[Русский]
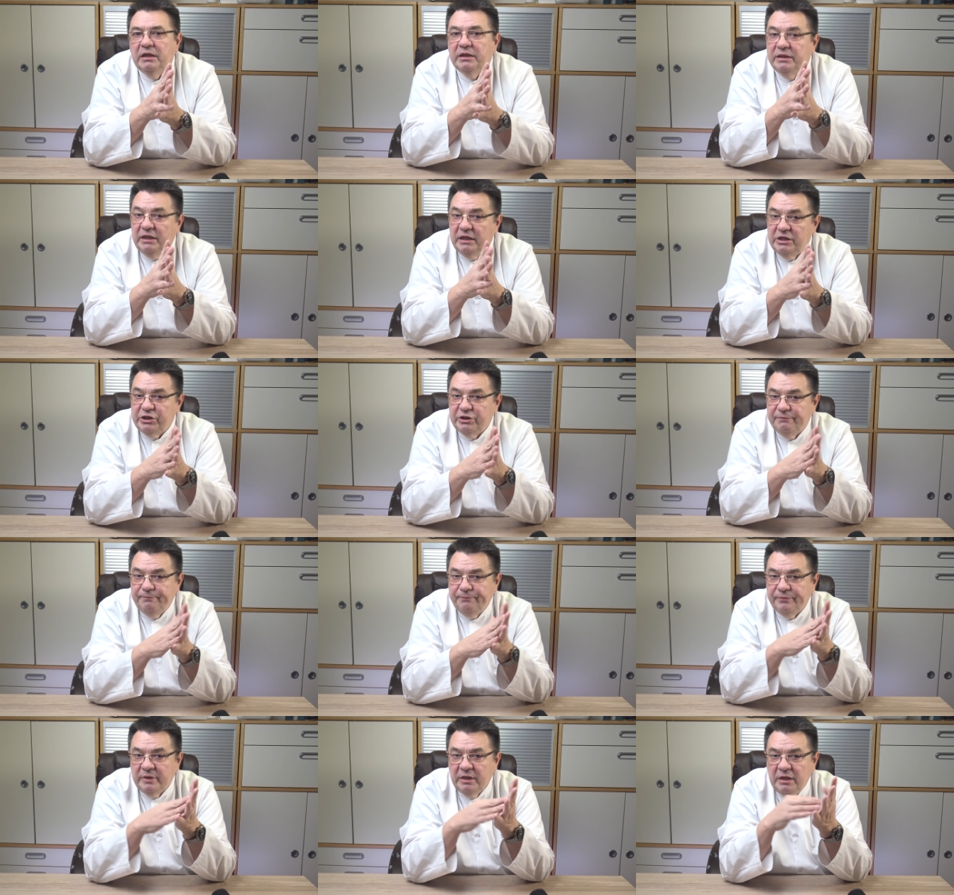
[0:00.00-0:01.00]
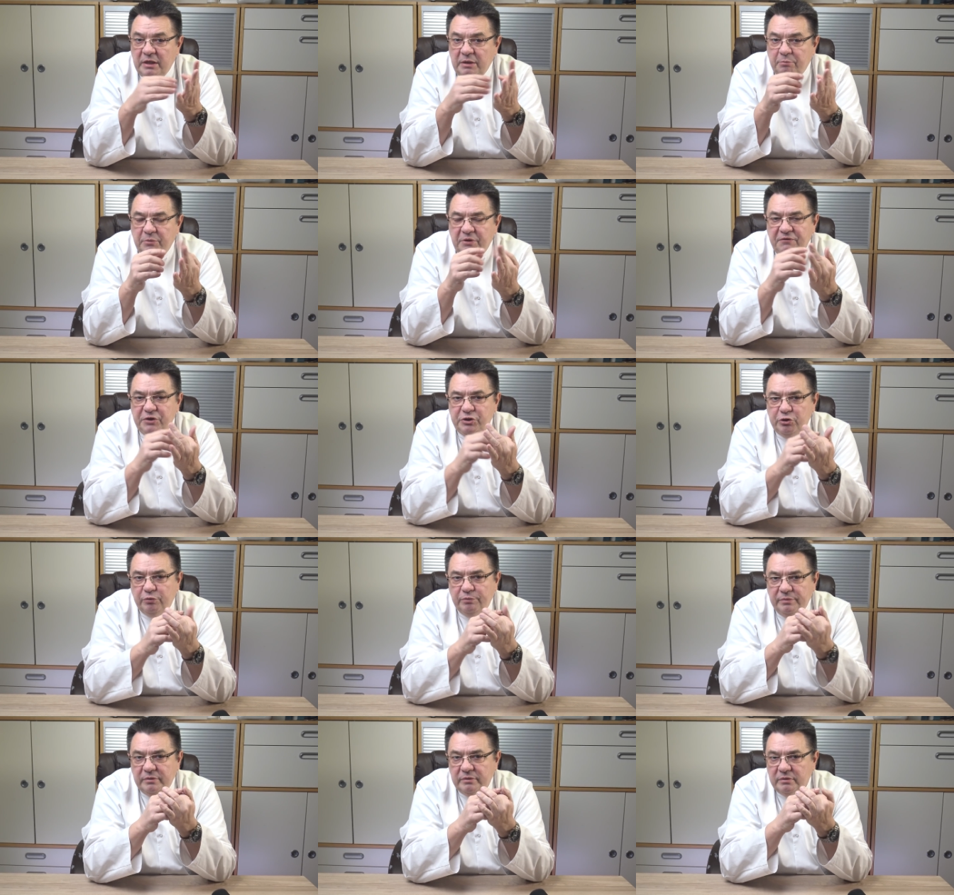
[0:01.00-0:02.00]
Дальше. Мы
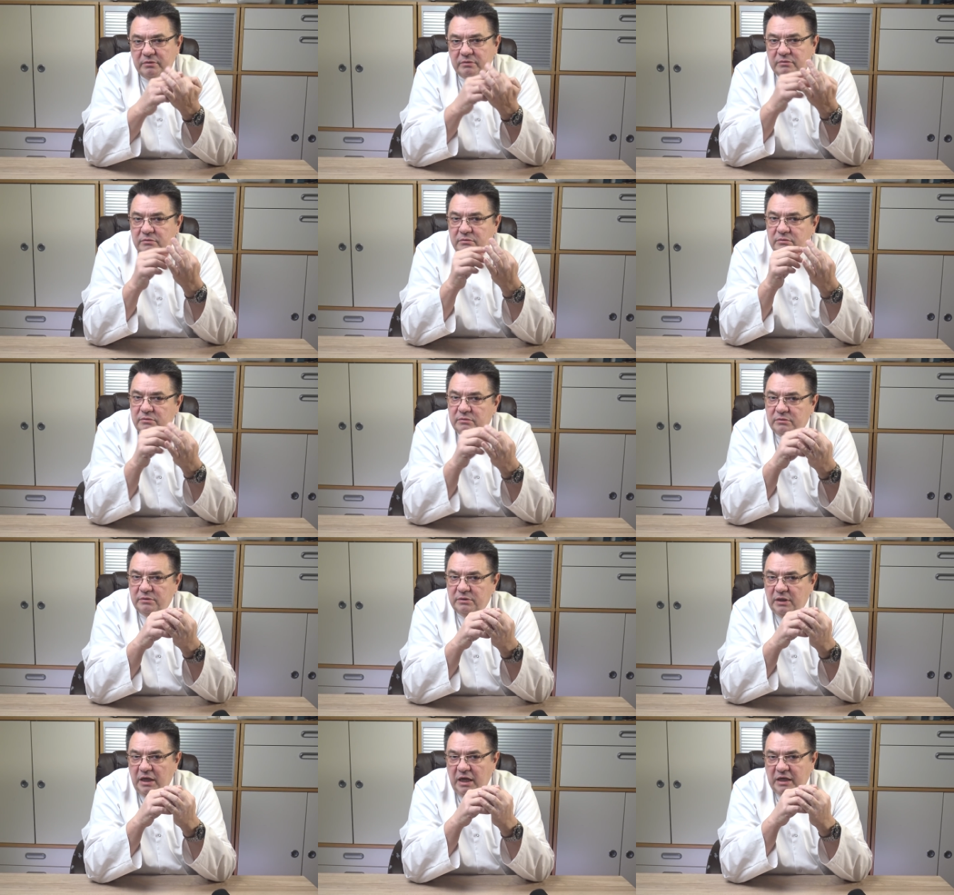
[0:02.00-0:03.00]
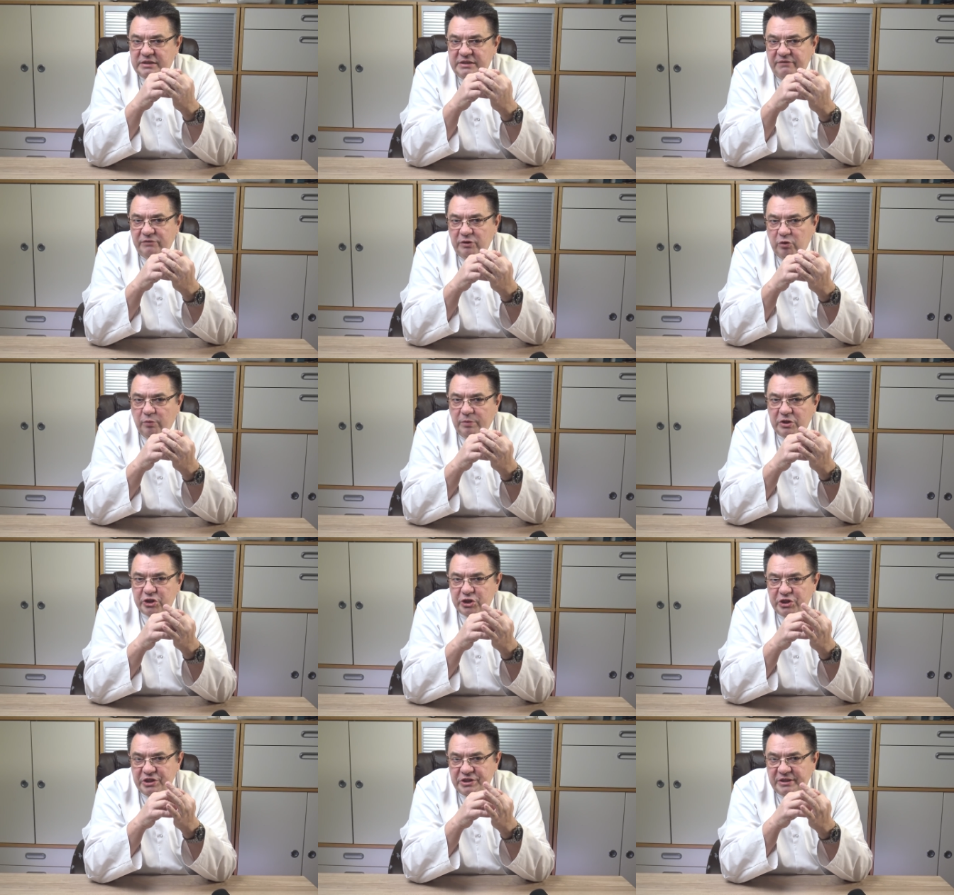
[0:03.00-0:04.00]
ведем активный образ
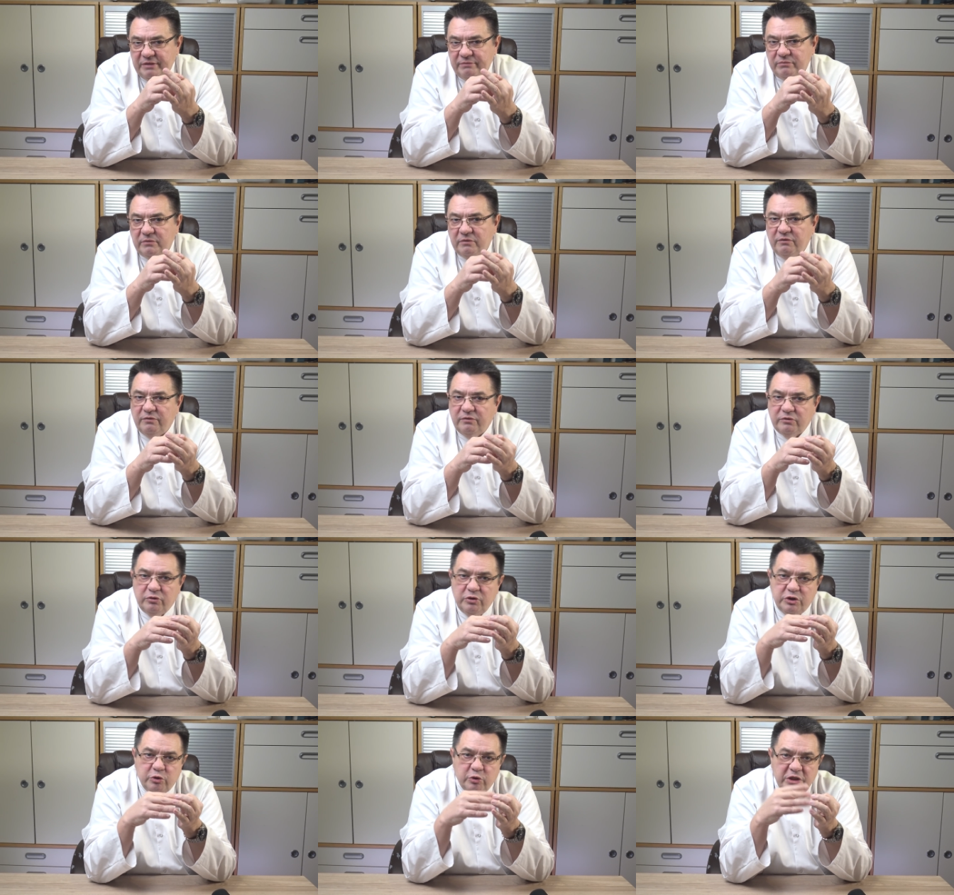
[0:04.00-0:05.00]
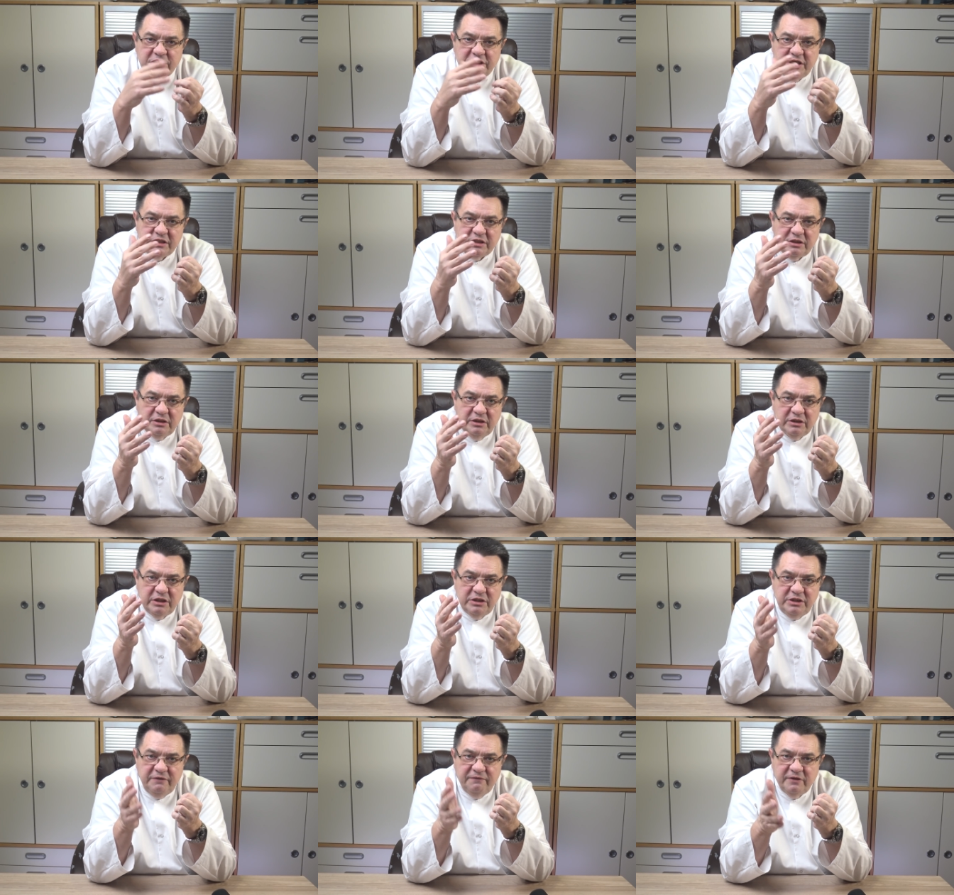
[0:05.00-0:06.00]
жизни, то есть у нас есть
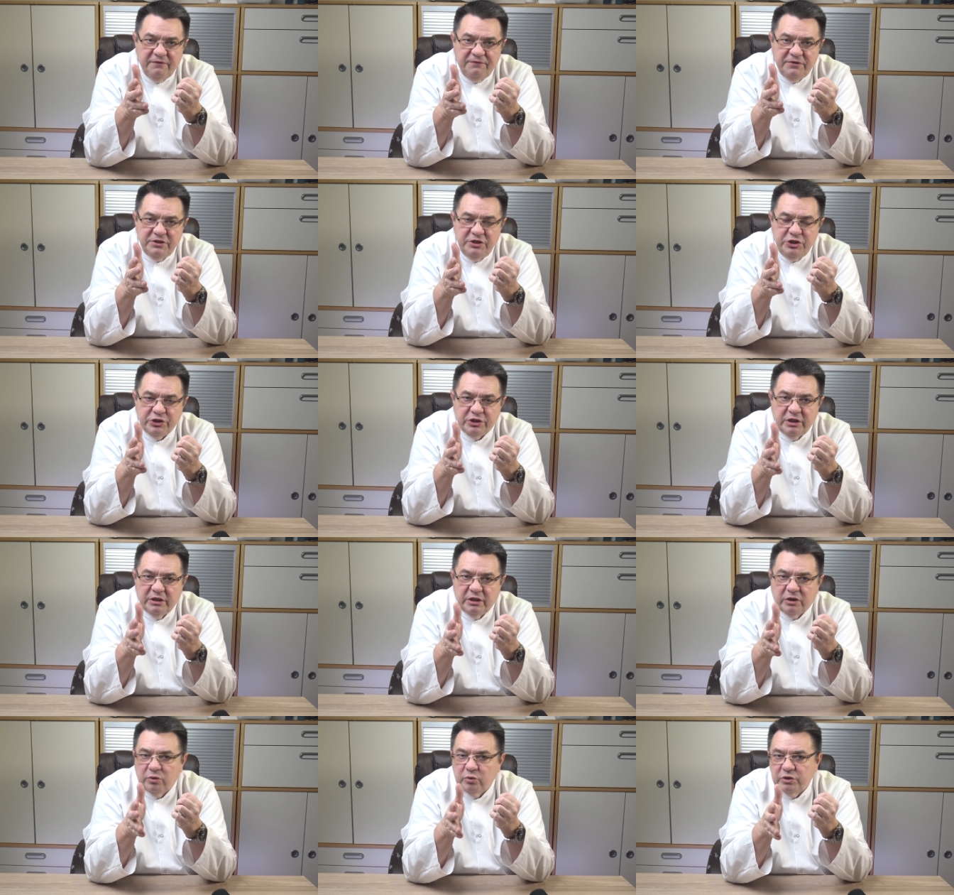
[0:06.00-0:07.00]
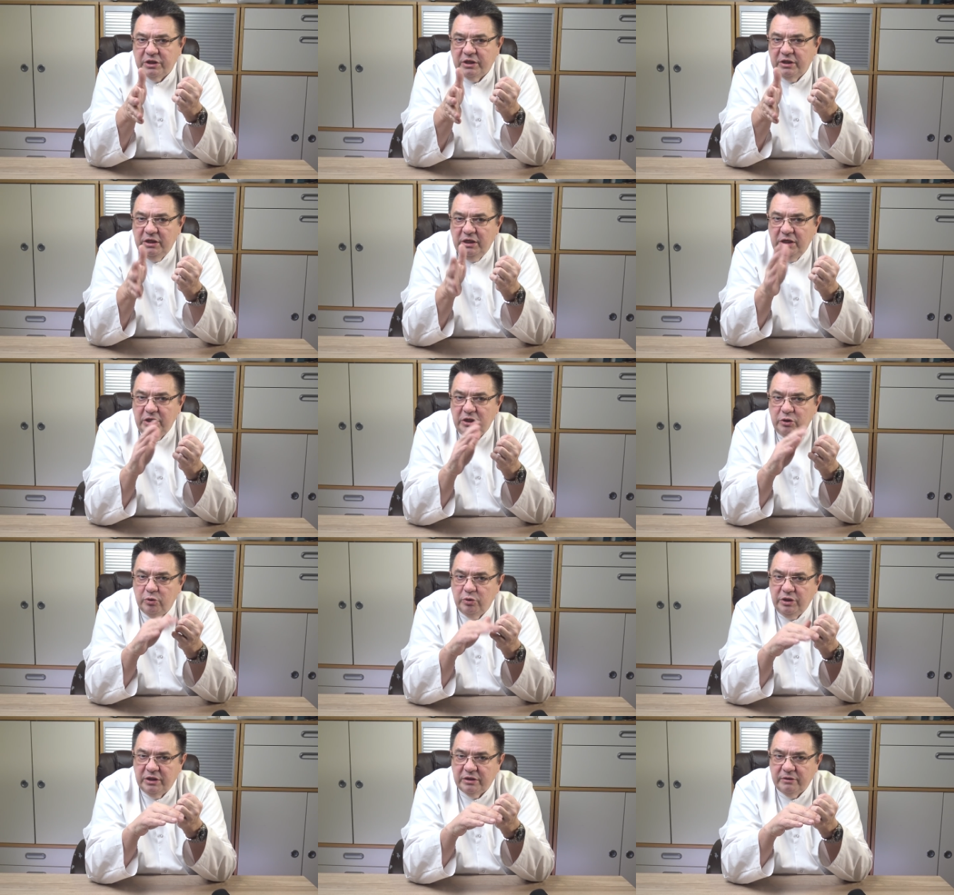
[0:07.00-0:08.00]
интенсивная физическая нагрузка, или
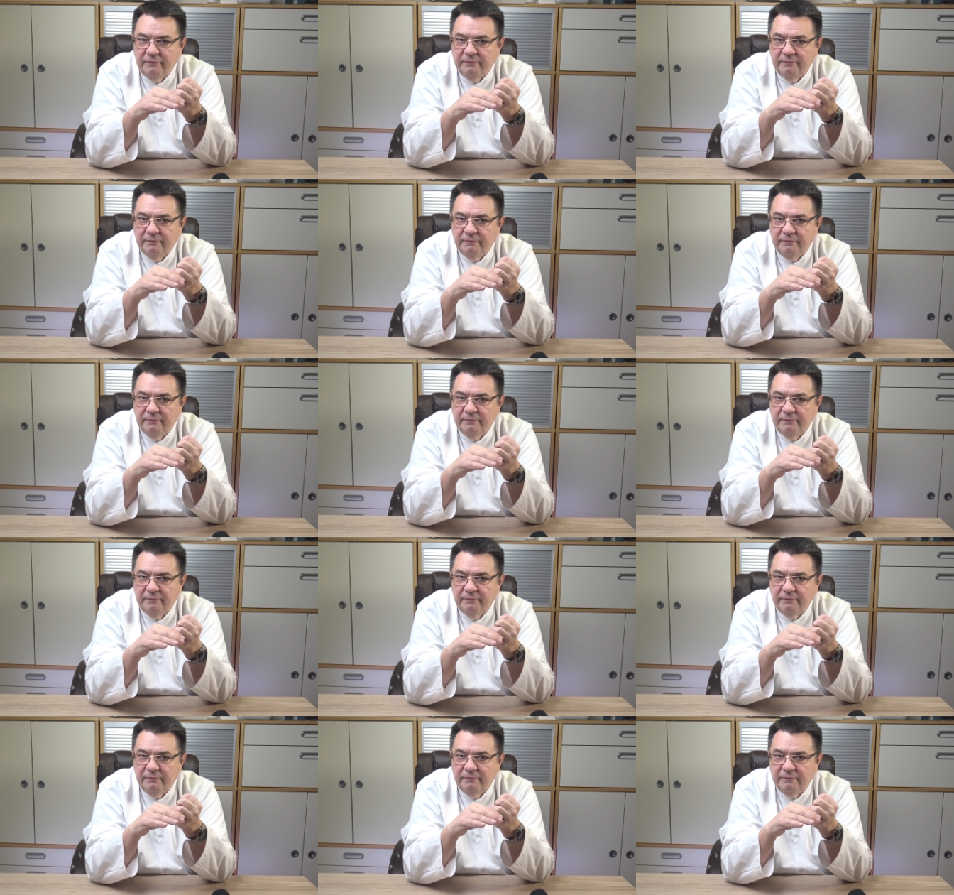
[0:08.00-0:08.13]
ее нет.